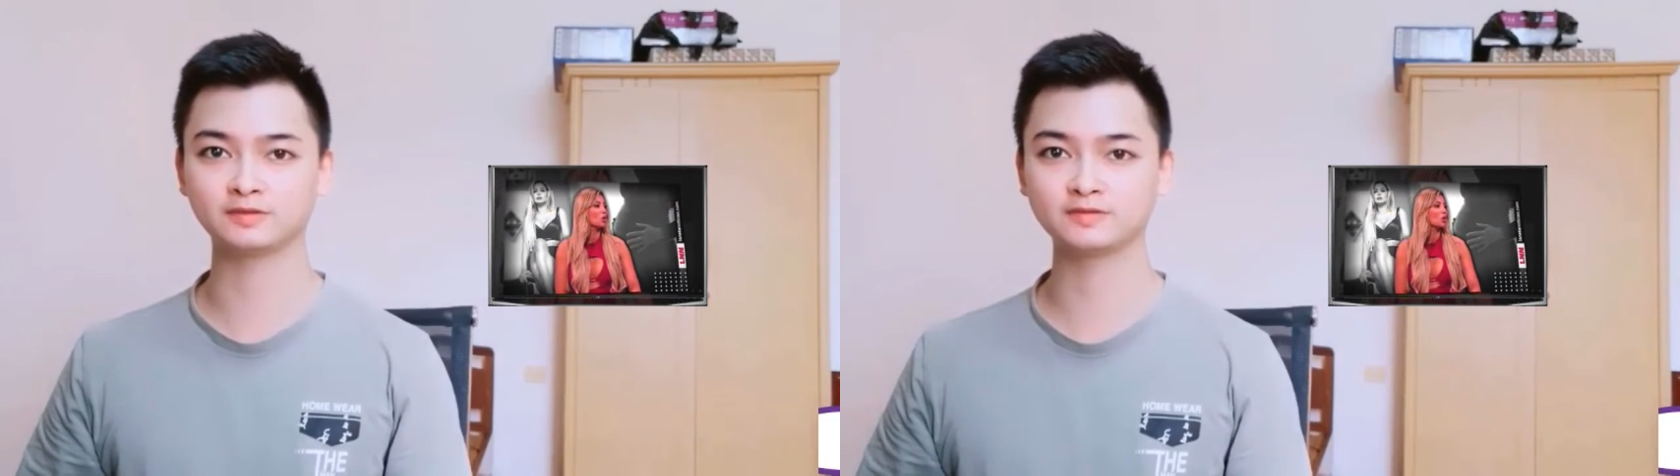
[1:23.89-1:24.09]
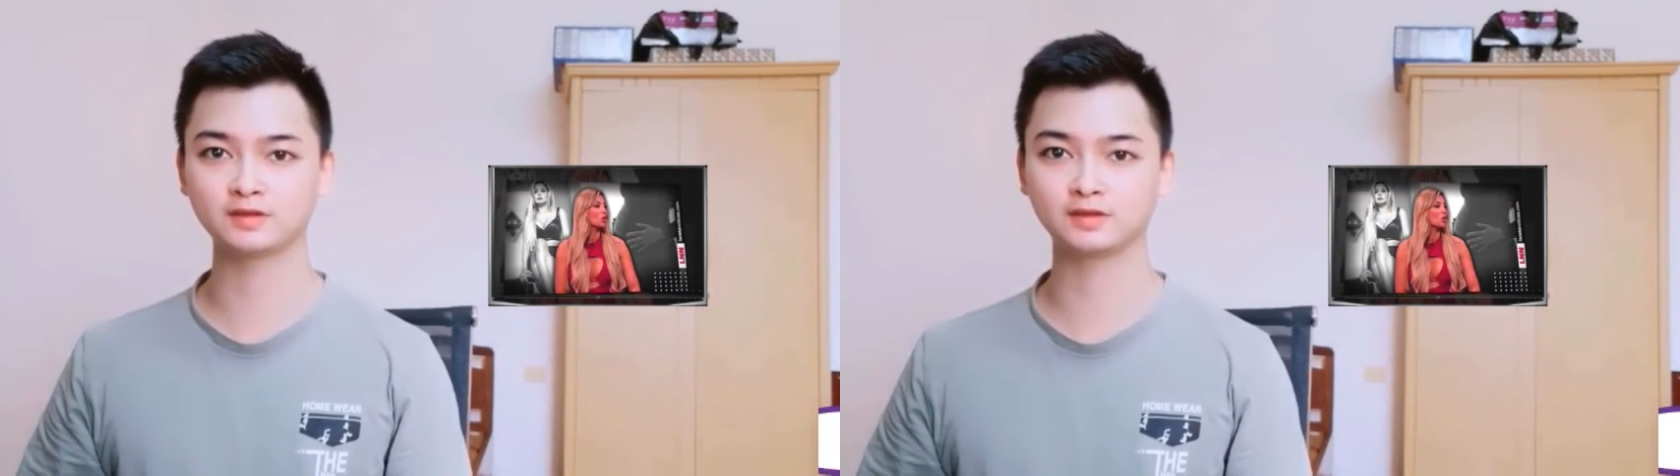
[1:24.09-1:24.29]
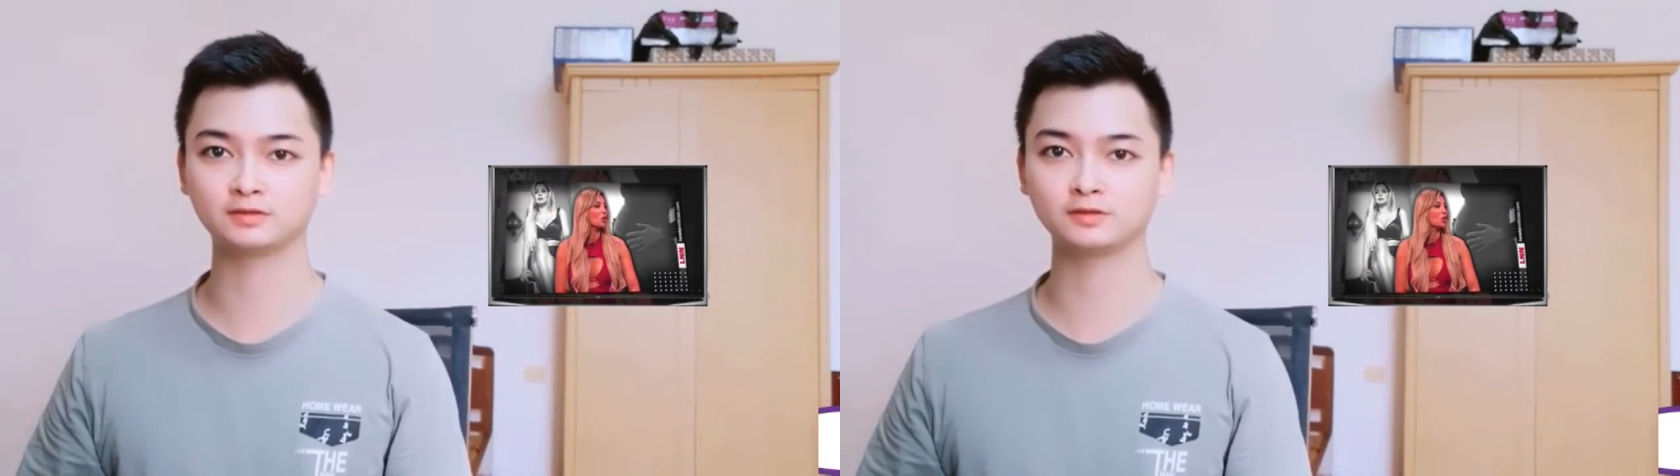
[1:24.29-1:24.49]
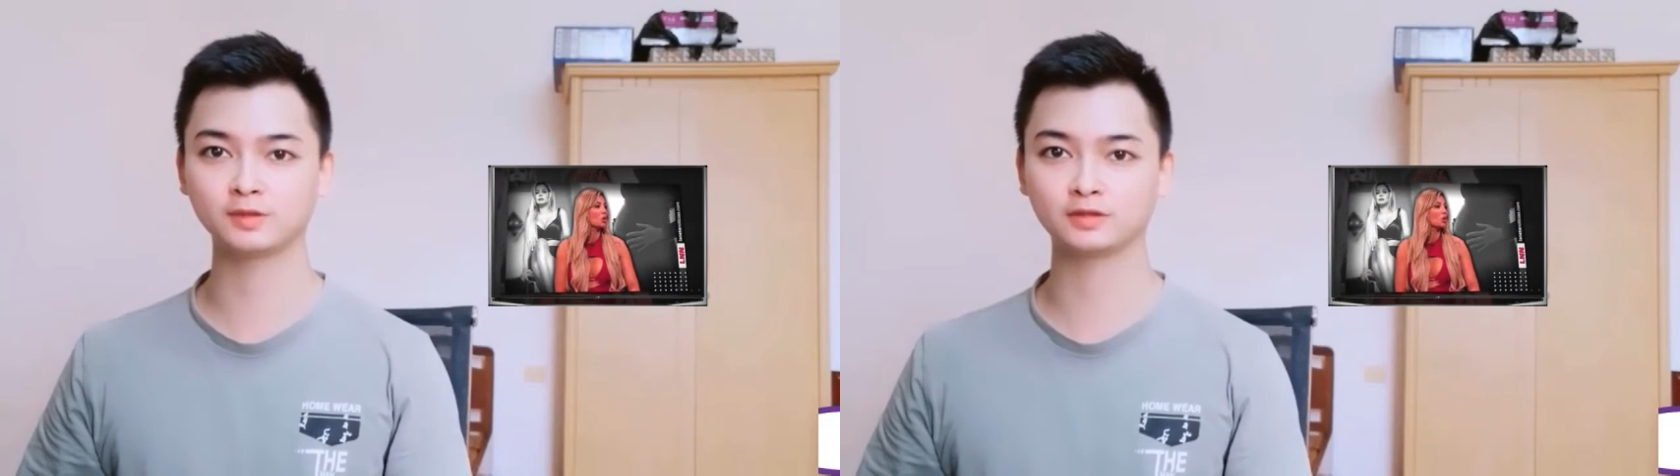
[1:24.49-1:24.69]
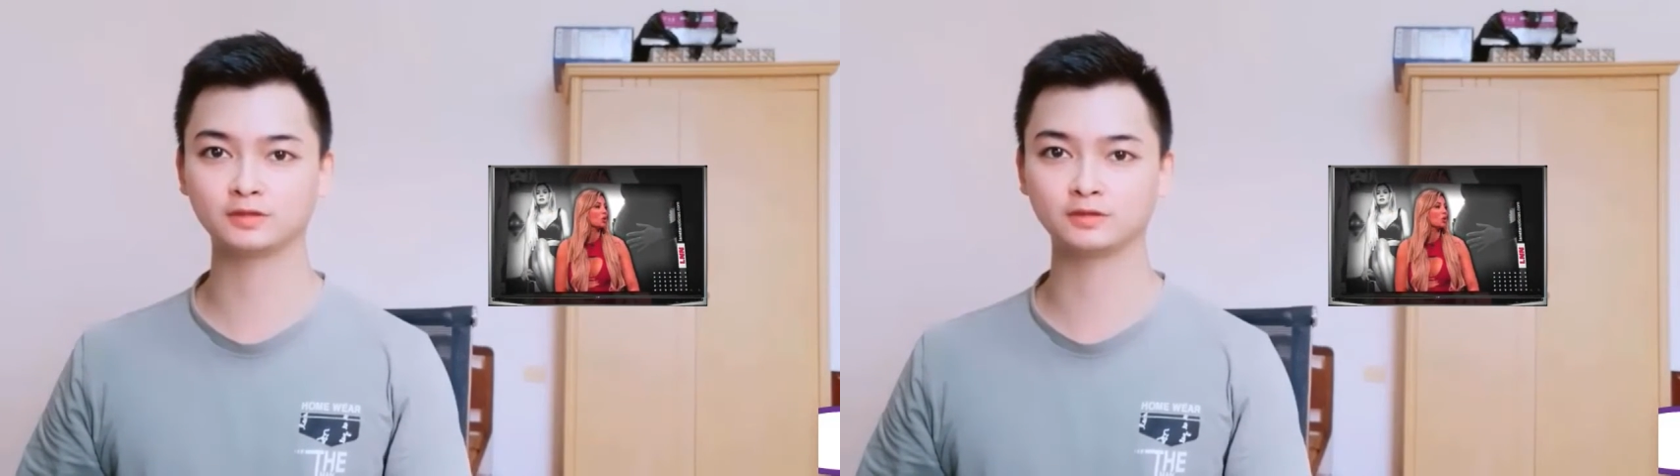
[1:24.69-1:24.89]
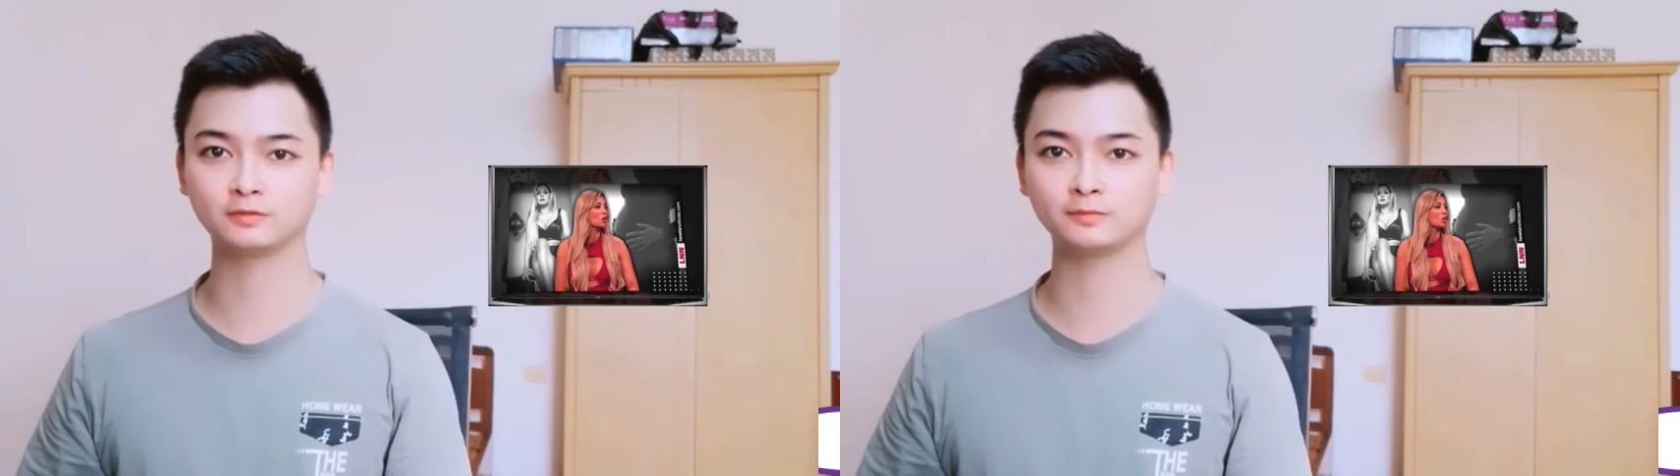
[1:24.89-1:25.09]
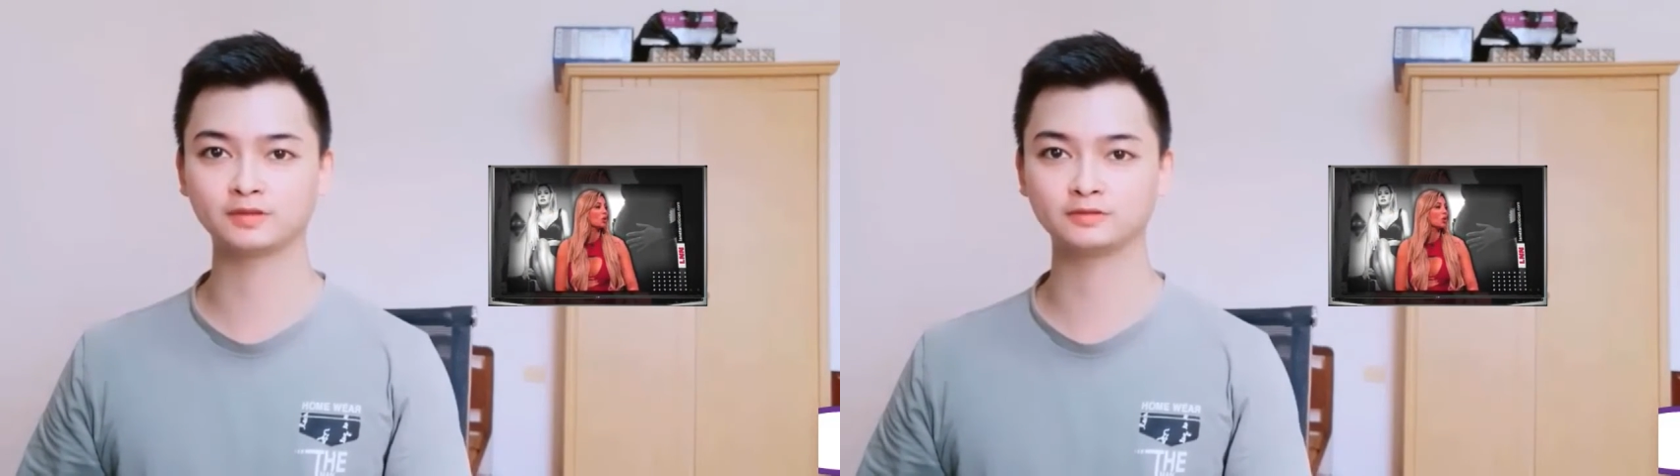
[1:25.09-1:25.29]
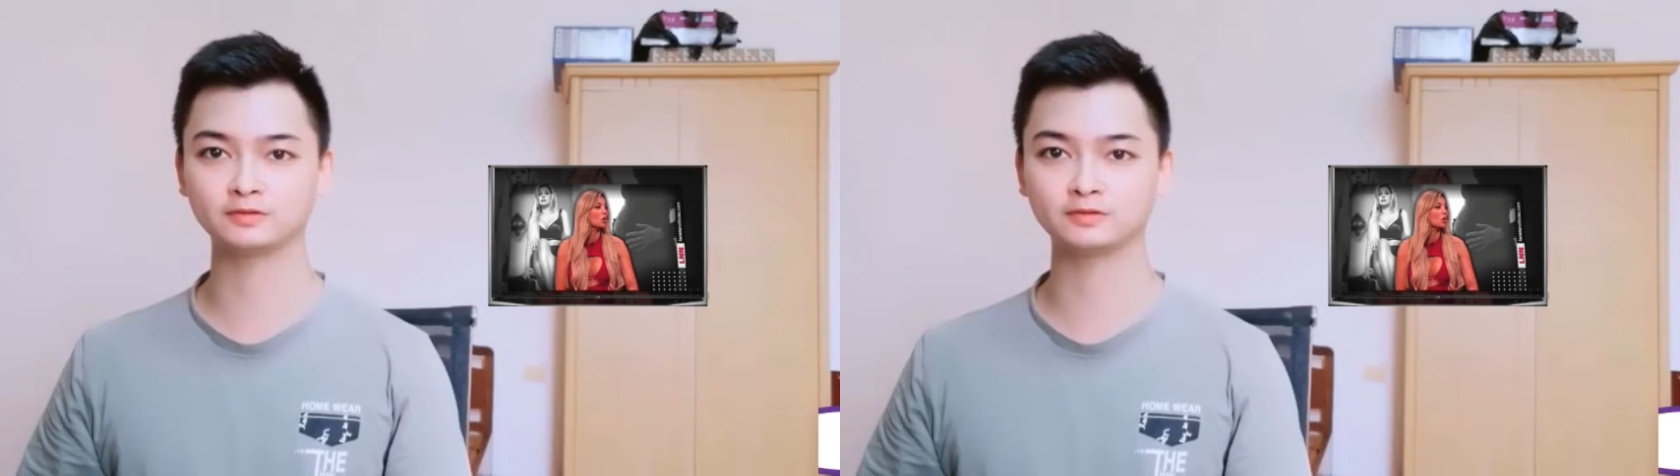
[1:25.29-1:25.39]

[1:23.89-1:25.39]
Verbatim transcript: Núñez agregó que este